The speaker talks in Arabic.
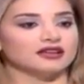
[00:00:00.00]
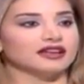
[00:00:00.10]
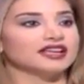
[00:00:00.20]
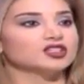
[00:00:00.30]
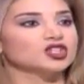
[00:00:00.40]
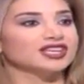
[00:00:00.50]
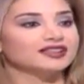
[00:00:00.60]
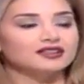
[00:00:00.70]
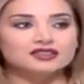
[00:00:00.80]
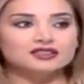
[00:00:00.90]
رينج آه،
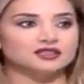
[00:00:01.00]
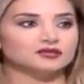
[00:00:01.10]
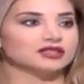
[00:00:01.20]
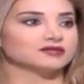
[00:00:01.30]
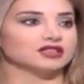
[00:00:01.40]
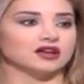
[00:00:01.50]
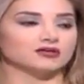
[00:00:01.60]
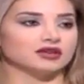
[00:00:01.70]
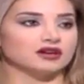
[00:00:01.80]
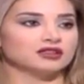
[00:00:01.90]
كثير كبير من
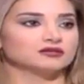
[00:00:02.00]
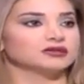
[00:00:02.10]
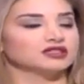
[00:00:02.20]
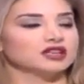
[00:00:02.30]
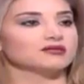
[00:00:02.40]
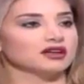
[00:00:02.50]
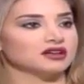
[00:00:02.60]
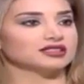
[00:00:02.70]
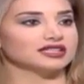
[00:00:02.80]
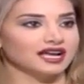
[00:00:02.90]
الامراض بيضطر
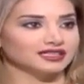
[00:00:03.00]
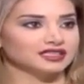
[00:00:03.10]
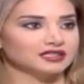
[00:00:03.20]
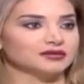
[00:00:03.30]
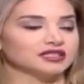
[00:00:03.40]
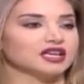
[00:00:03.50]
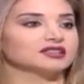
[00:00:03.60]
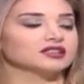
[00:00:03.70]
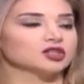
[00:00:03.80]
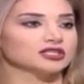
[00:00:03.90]
مرات الحكيم
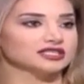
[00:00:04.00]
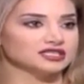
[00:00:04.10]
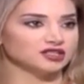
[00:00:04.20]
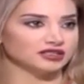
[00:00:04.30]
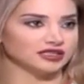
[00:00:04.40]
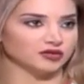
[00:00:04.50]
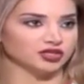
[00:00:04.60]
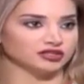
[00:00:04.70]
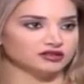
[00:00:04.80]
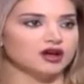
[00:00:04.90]
يعطي الكورتيزون
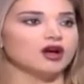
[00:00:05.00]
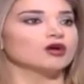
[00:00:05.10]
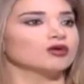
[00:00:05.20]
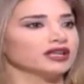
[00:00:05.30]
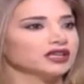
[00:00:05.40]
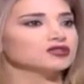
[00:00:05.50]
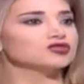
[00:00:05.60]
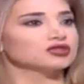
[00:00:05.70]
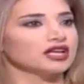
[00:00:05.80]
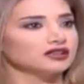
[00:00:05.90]
للمريض ولكن
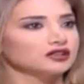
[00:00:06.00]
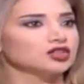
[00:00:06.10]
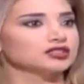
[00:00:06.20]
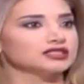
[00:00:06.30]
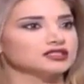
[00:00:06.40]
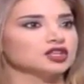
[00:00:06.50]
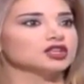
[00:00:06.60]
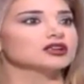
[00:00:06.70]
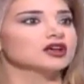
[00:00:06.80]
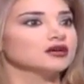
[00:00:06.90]
شو دخل
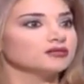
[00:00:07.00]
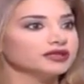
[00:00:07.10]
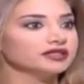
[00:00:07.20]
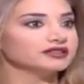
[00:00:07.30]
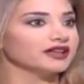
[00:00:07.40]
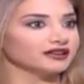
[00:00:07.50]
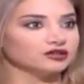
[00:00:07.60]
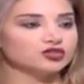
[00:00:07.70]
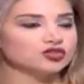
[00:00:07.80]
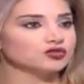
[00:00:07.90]
الكورتيزون
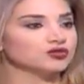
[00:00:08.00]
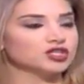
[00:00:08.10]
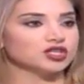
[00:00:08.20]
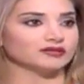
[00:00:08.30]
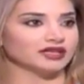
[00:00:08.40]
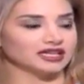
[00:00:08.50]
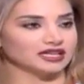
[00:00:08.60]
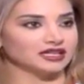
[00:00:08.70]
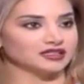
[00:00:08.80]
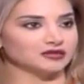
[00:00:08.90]
بالدايتيشن وليش عم نحكي
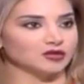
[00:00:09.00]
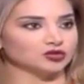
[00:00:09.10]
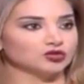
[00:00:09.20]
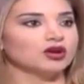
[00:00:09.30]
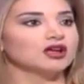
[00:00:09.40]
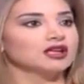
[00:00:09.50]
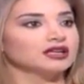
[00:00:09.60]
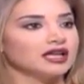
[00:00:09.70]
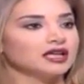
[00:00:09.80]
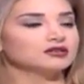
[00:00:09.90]
عن هذا الموضوع
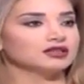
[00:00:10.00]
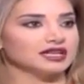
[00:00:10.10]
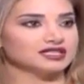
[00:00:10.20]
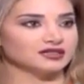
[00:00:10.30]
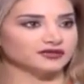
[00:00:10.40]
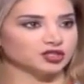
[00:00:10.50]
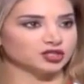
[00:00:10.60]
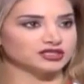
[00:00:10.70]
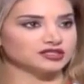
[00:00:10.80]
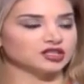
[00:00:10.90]
لانه للاسف
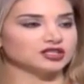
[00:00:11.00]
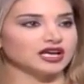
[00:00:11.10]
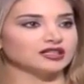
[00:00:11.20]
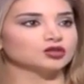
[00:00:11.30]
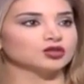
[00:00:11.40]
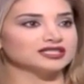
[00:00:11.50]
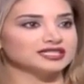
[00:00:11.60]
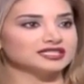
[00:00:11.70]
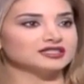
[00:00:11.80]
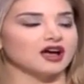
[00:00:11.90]
الكورتيزون عنده
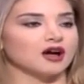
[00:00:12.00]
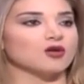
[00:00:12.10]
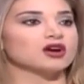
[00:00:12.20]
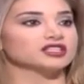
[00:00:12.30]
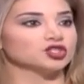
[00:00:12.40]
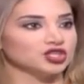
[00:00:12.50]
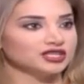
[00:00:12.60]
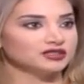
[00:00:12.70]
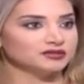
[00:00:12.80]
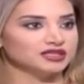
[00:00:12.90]
كثير عوارض
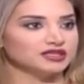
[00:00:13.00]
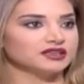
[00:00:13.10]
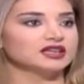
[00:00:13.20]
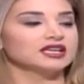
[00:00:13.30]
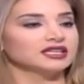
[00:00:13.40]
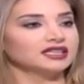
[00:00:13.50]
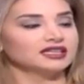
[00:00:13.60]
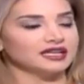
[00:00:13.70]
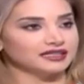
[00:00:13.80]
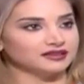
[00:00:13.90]
جانبيه
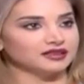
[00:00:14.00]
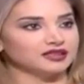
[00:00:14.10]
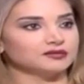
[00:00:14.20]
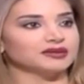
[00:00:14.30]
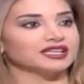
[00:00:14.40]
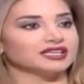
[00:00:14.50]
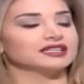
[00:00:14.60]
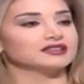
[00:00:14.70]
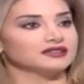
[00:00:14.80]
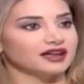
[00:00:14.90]
نحن قادرين من خلال
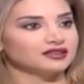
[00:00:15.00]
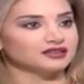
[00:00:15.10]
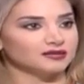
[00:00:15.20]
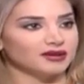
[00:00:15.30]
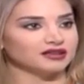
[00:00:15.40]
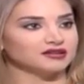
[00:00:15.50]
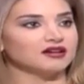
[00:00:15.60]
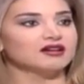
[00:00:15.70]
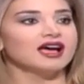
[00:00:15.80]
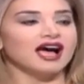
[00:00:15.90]
الدايت
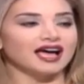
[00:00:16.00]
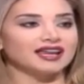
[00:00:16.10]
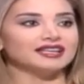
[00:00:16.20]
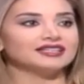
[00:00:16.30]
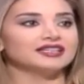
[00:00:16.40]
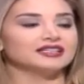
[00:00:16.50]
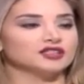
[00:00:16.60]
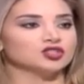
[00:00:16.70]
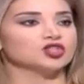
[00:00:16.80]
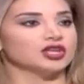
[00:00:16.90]
تبعنا على القليله
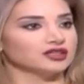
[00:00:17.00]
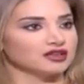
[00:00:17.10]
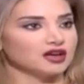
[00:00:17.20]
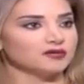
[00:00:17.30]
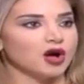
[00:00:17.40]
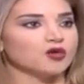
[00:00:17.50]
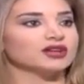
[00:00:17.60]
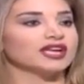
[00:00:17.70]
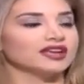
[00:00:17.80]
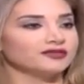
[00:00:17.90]
نتجنب او
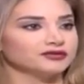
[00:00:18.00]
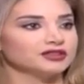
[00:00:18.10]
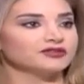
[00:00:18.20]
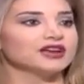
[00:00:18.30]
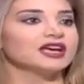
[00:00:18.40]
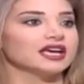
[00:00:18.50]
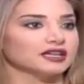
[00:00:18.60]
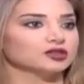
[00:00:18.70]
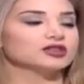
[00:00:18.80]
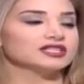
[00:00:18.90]
نخفف
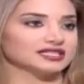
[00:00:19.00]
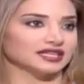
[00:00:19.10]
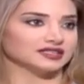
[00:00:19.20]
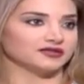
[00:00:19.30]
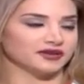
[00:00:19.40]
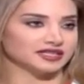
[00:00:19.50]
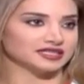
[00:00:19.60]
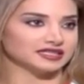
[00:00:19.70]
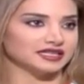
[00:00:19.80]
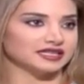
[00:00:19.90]
هدول السايد
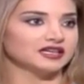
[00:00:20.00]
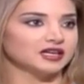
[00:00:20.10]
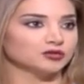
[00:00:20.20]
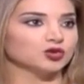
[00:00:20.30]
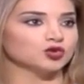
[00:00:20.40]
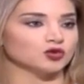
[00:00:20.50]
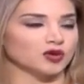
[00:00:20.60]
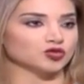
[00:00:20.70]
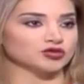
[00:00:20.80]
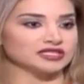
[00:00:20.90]
افكتس اللي بيكونوا
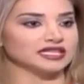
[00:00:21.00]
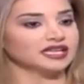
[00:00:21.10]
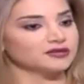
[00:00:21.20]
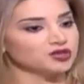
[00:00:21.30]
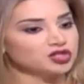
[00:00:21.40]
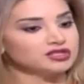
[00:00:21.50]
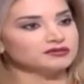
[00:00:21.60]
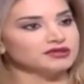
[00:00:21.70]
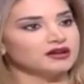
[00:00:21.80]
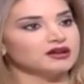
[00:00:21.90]
موجودين نحن
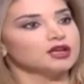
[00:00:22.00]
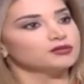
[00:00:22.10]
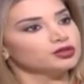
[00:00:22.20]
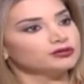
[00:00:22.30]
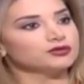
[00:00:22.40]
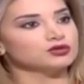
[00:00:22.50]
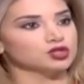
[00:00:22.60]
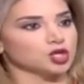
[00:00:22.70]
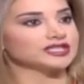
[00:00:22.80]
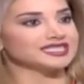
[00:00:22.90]
بجسمنا بيفرز
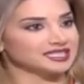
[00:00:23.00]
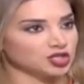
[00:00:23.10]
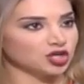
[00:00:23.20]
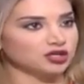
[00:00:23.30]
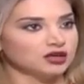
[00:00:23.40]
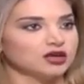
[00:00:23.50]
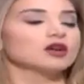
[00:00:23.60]
كورتيزول